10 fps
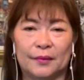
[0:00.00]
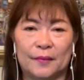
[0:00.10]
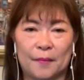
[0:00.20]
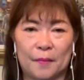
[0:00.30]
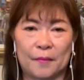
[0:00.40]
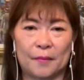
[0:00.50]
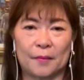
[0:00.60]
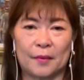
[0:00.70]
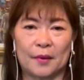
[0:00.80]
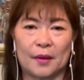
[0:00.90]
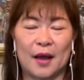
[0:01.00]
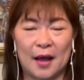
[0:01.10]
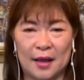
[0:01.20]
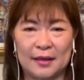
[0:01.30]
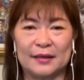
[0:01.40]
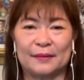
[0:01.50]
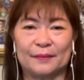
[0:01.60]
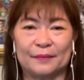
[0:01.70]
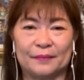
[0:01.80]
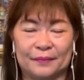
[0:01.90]
トンビーチ。はい。
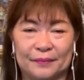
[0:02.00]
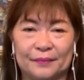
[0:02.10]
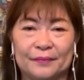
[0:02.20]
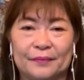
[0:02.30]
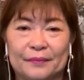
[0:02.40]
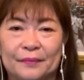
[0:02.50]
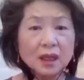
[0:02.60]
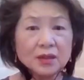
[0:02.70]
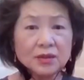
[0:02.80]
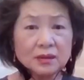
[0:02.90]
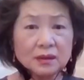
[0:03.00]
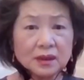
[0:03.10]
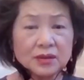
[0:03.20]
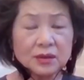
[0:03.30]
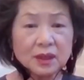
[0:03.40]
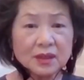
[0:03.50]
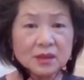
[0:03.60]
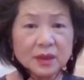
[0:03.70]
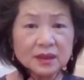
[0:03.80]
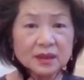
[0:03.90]
あそこ世界中から人が
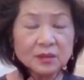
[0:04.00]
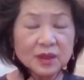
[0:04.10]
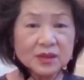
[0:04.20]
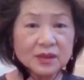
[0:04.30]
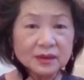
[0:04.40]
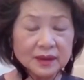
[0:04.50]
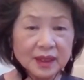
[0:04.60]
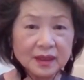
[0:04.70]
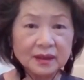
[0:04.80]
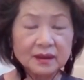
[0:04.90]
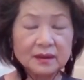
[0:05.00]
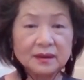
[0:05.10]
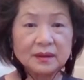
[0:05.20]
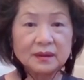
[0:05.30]
集まってきますよね。そう